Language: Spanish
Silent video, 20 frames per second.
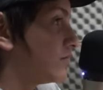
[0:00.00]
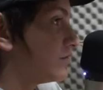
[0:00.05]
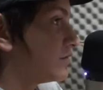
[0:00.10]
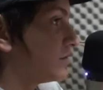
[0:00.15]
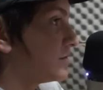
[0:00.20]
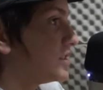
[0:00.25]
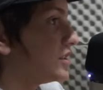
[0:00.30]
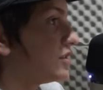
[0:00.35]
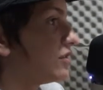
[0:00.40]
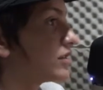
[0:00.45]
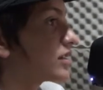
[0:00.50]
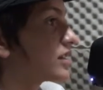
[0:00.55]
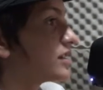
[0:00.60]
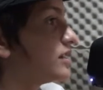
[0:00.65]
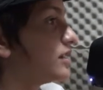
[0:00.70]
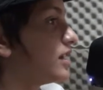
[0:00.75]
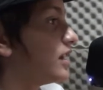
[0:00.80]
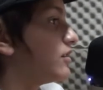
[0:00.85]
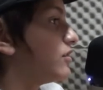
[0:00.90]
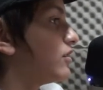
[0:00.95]
un chico de
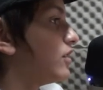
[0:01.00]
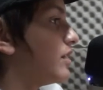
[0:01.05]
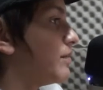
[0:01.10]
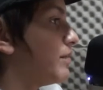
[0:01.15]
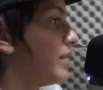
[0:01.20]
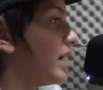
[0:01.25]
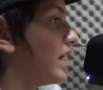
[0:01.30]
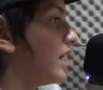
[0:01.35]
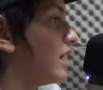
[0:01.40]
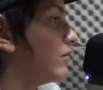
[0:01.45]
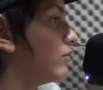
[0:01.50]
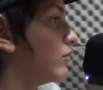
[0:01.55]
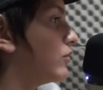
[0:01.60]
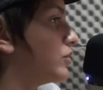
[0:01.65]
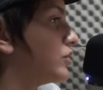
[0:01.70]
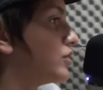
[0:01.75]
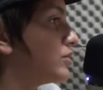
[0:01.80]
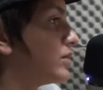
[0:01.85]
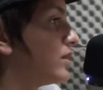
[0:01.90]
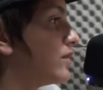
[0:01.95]
13 años le pega
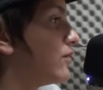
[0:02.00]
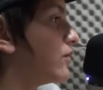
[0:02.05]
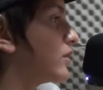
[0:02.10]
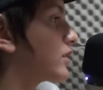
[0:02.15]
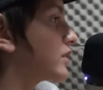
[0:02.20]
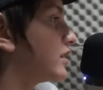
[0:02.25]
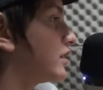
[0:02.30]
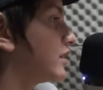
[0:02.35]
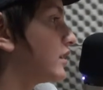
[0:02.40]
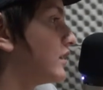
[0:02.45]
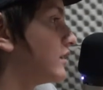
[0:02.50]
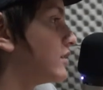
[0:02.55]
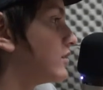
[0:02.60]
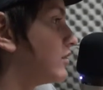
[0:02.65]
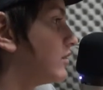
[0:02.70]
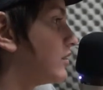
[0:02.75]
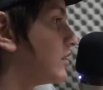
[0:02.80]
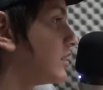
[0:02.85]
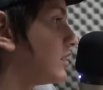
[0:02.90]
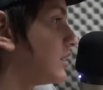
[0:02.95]
mucho más fuerte que
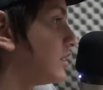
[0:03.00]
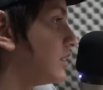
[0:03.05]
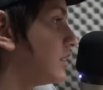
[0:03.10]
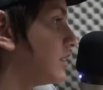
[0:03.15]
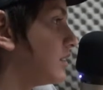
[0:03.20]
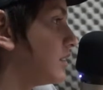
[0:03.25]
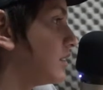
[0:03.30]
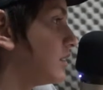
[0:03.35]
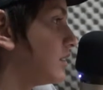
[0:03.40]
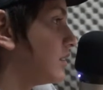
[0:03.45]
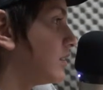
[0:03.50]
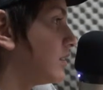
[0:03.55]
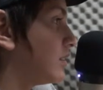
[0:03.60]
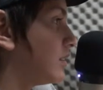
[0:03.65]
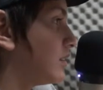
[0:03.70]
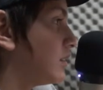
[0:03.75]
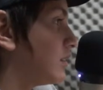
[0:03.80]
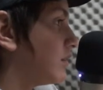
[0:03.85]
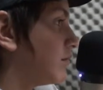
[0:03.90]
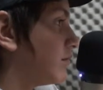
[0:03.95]
yo y
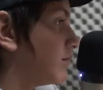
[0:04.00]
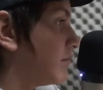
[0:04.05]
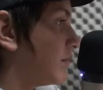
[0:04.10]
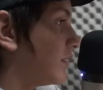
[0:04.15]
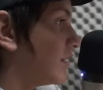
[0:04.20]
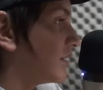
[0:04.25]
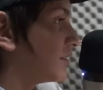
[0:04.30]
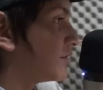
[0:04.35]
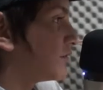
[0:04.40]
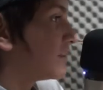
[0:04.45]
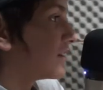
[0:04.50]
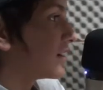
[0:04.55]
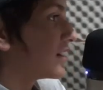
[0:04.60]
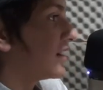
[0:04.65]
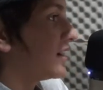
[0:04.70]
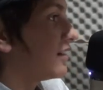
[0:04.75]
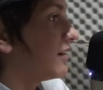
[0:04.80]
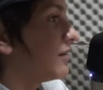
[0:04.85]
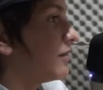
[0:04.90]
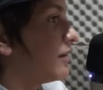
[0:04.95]
me la tuve
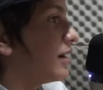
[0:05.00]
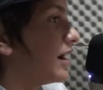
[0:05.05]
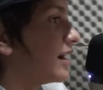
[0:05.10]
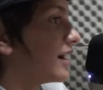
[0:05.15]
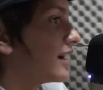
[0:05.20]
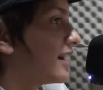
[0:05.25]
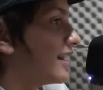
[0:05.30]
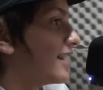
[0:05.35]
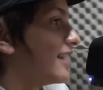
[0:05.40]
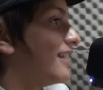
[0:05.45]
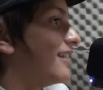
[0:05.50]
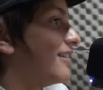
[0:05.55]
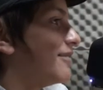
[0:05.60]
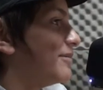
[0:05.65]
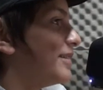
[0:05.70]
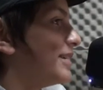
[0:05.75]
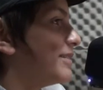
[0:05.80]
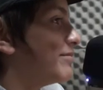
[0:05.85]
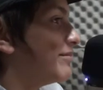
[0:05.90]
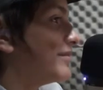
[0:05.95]
que bancar,
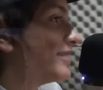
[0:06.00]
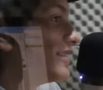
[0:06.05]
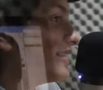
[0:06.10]
lo mismo.